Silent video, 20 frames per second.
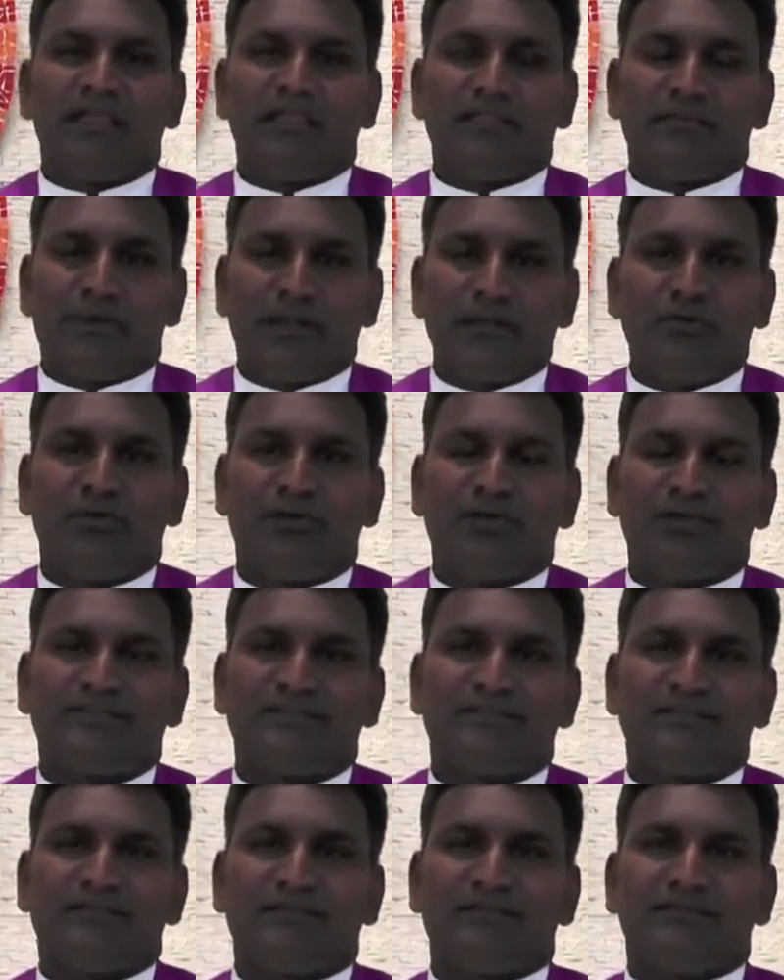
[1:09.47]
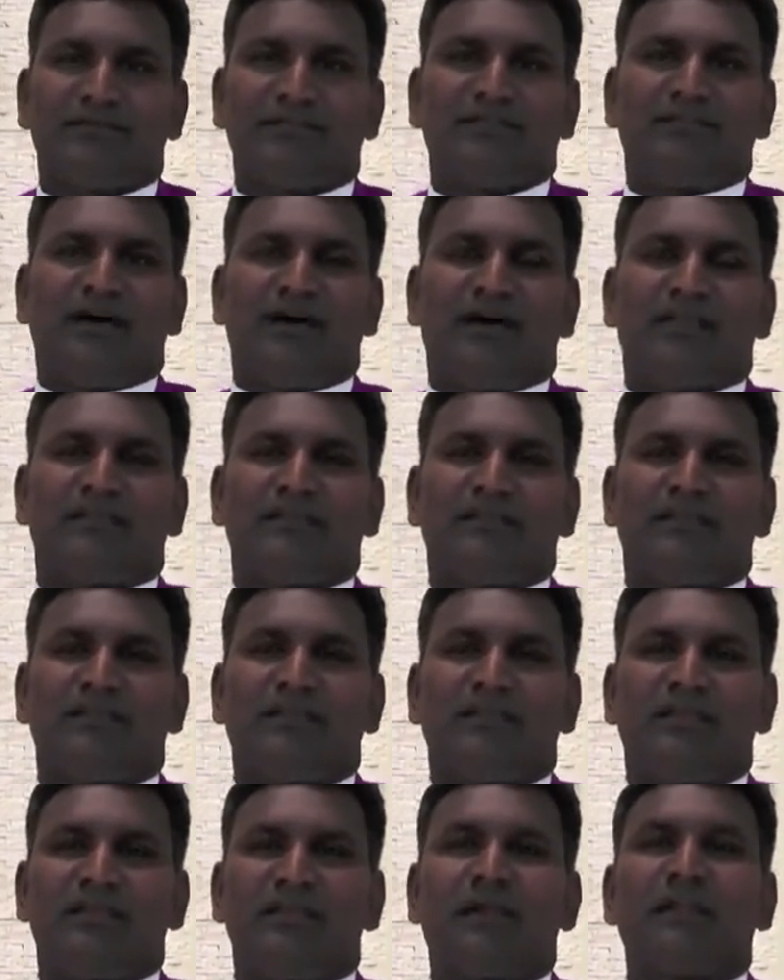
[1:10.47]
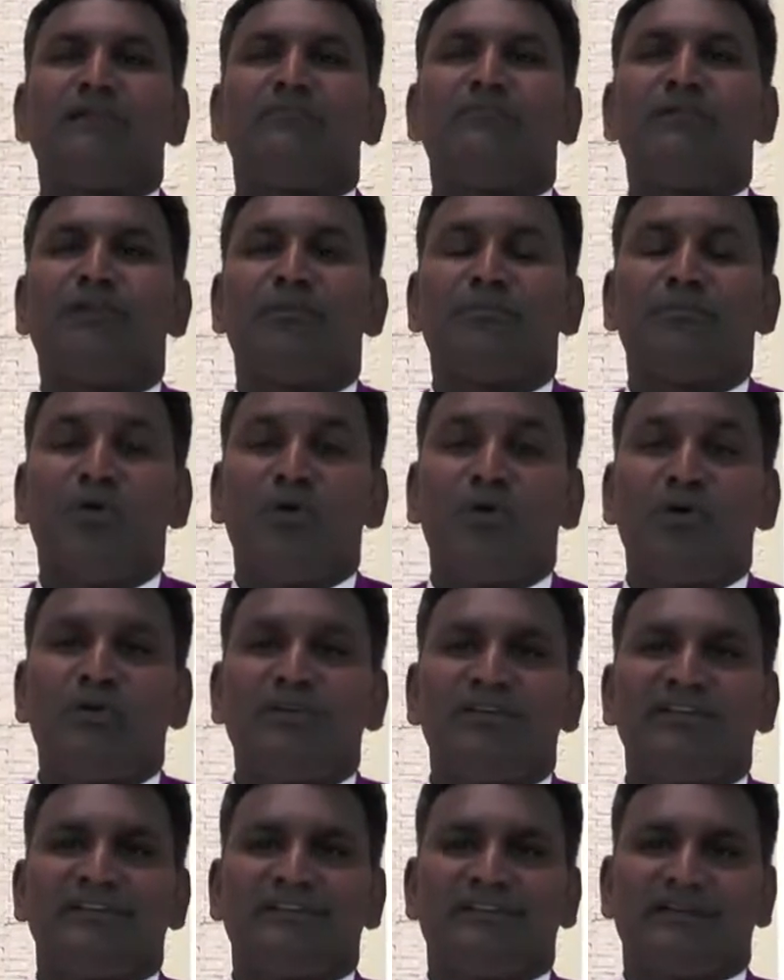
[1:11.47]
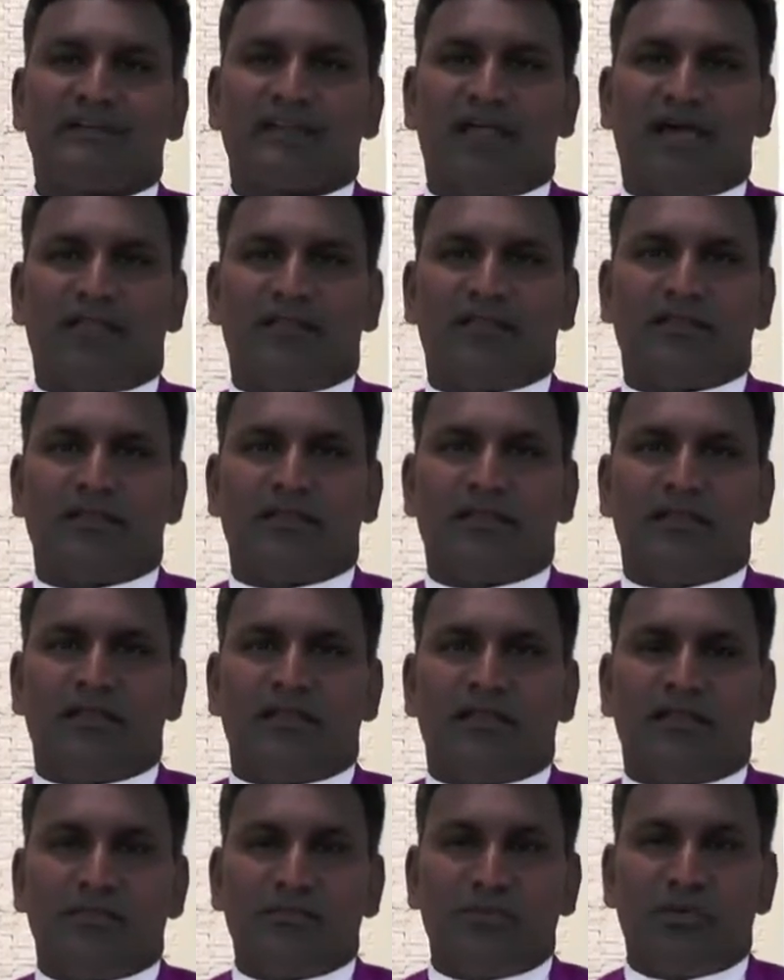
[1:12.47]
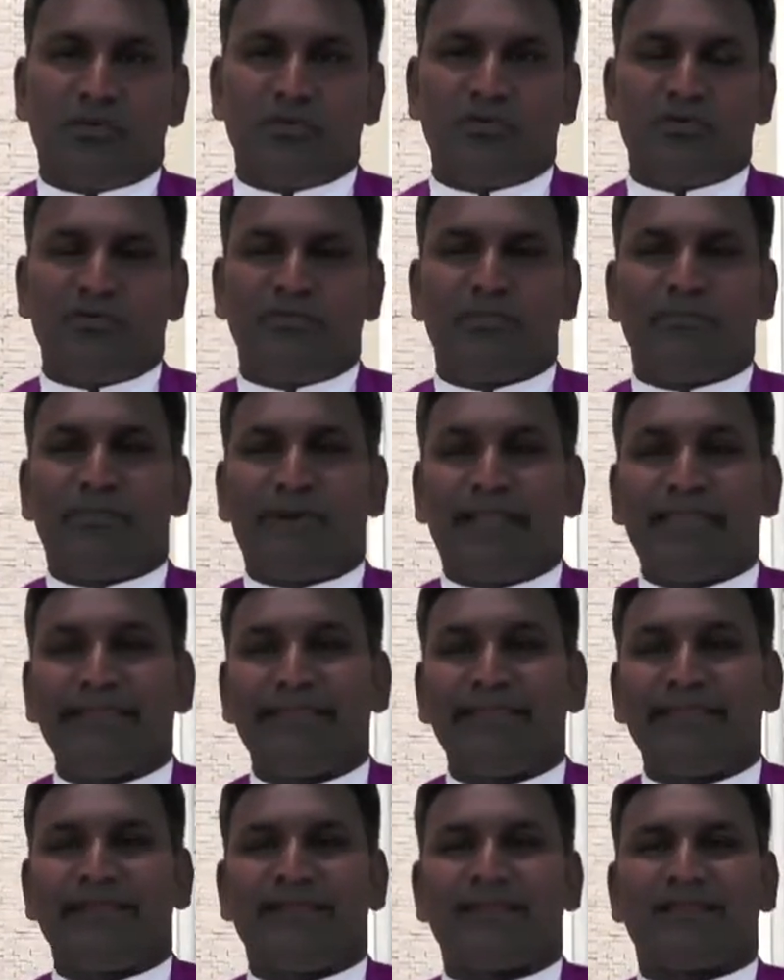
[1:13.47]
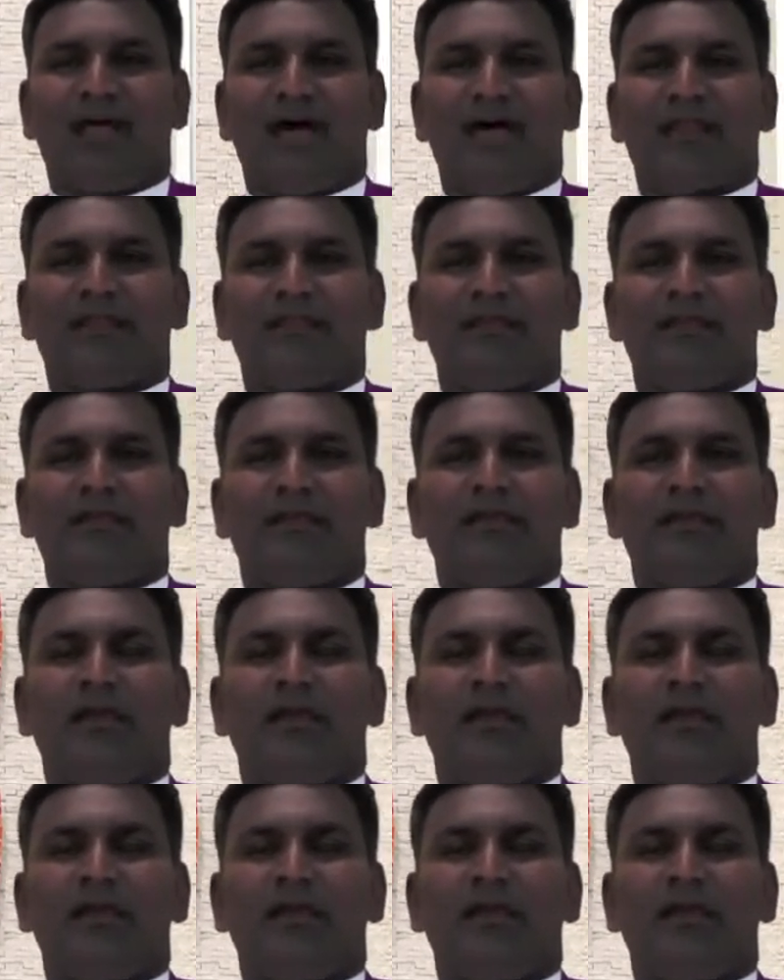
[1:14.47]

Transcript: இந்த மண்ணுலகத்திற்கு வந்தார் கடவுள் நம்மோடு இருக்கிறார் நம்மோடு பயணிக்கிறார்